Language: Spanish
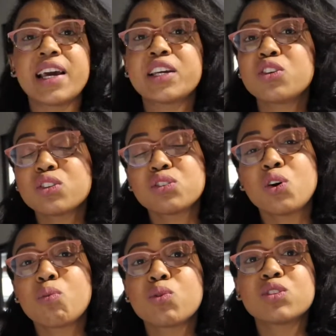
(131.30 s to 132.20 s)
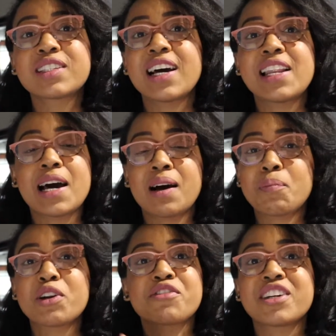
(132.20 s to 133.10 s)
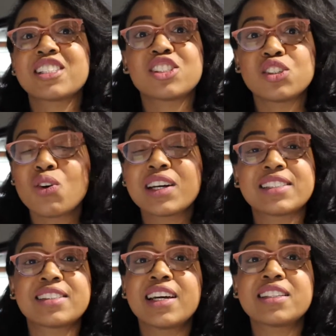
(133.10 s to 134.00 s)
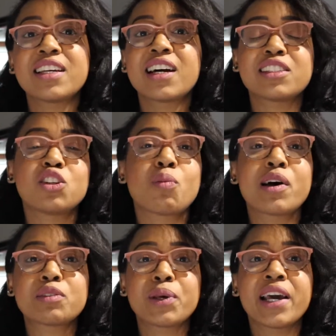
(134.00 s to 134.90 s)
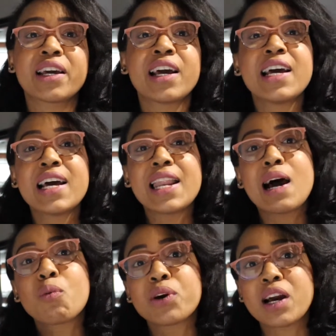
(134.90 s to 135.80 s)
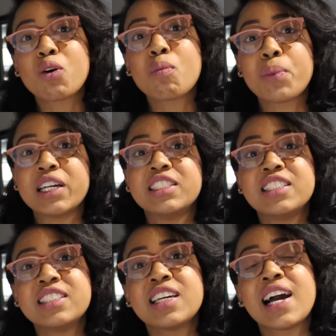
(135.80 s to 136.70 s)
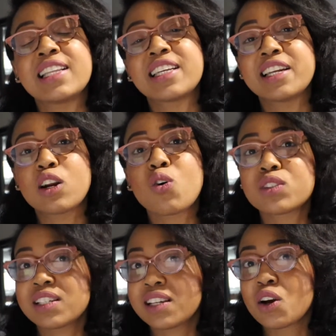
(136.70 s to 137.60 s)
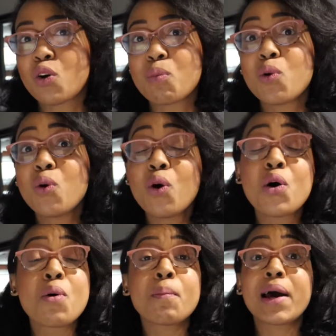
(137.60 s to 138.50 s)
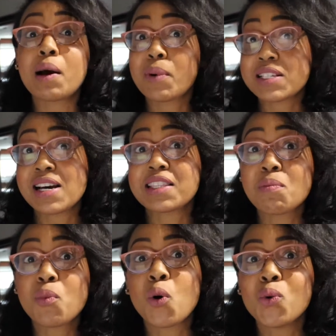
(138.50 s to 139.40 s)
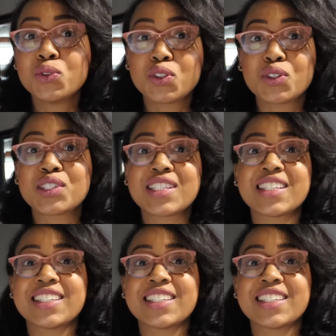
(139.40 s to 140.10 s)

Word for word: ellos no buscan la perfección estética, sino más bien la buena compañía, el tener cosas en común para pasar tiempo juntos.